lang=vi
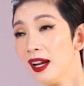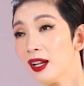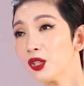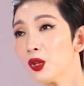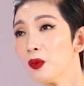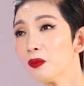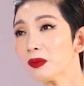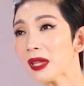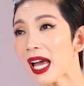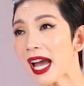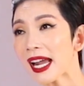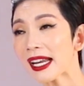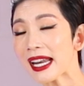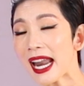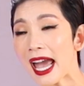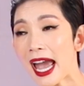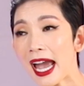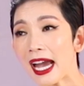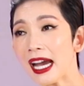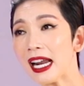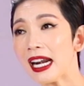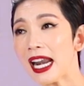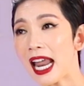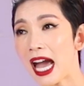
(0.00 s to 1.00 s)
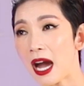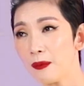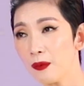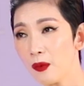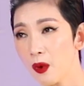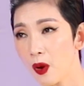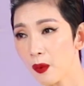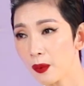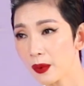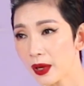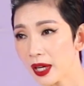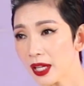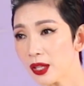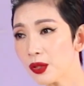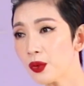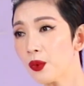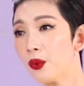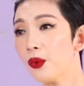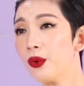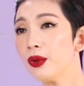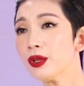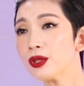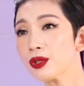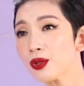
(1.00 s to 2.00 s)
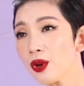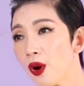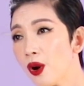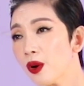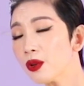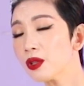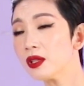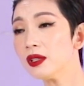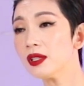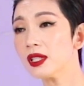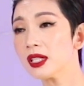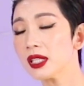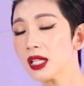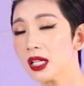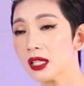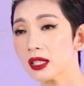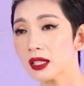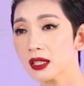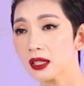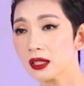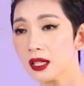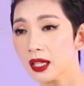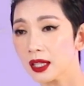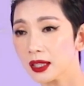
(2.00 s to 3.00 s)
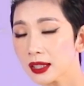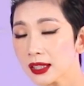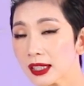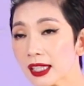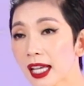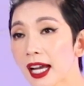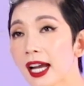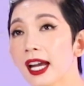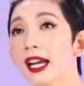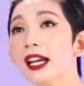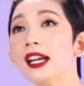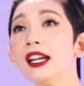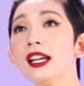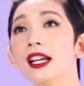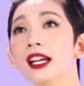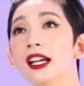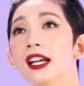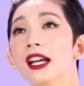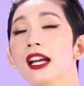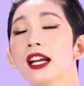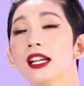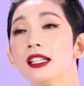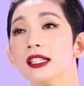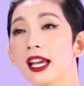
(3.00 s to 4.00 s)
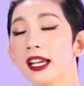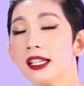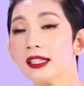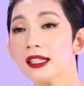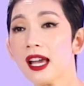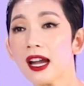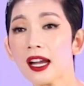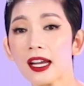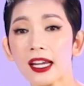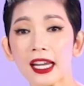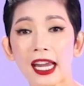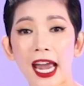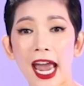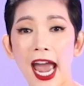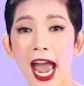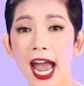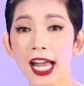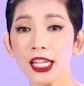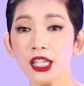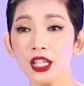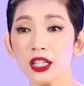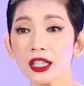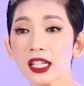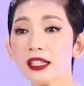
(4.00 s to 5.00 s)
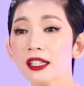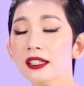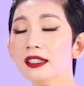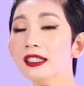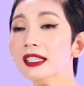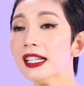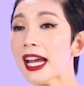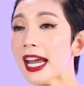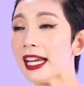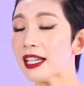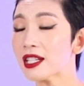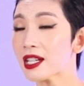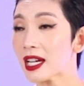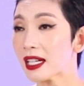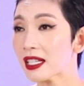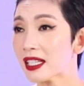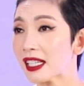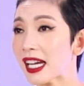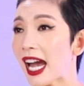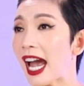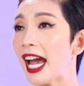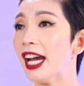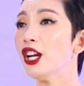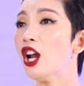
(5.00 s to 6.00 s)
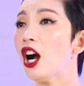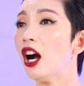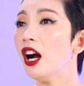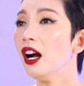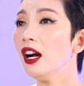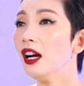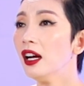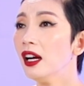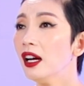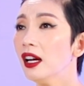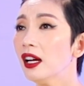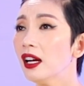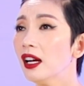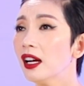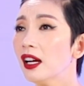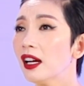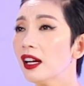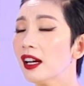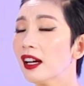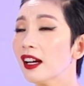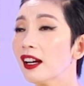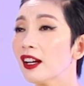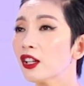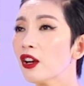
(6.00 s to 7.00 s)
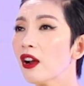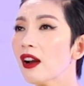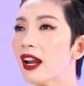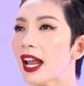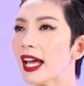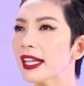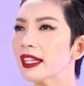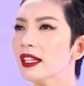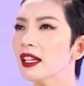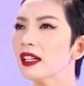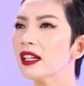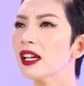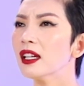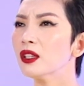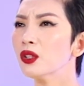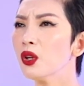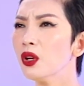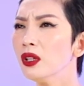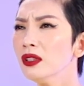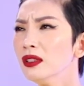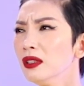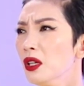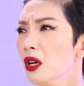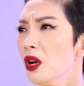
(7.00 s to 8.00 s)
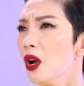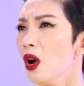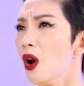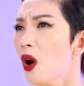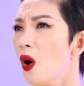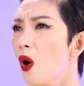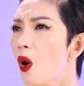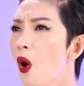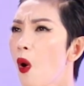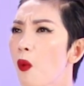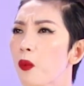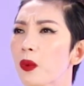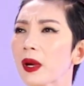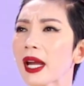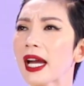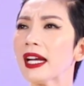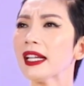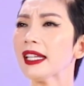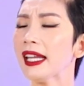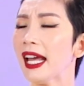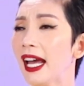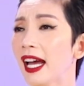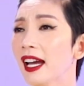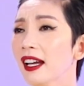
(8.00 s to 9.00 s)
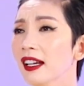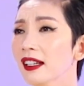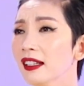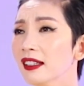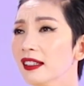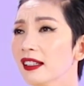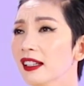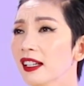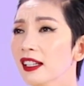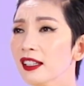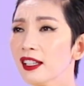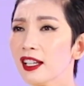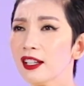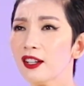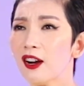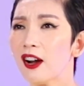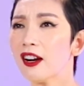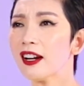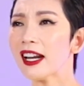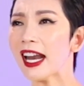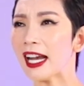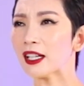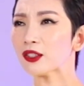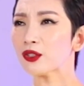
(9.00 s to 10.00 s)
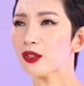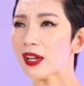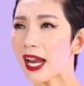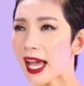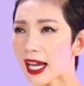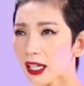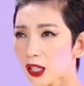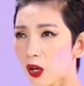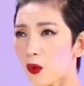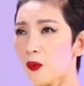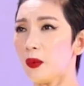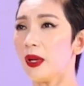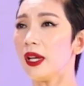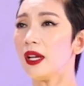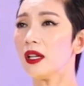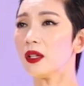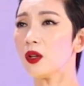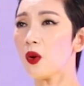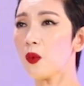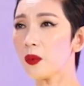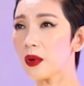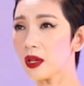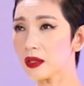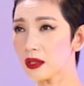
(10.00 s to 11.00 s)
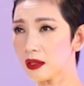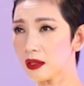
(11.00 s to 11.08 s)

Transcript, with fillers: chúng ta đang làm một cái chuỗi show chương trình thực tế thì tất cả những cái thứ gây tranh cãi đó nó là những cái thứ hút khán giả thì rõ ràng tôi đang công hiến đúng đó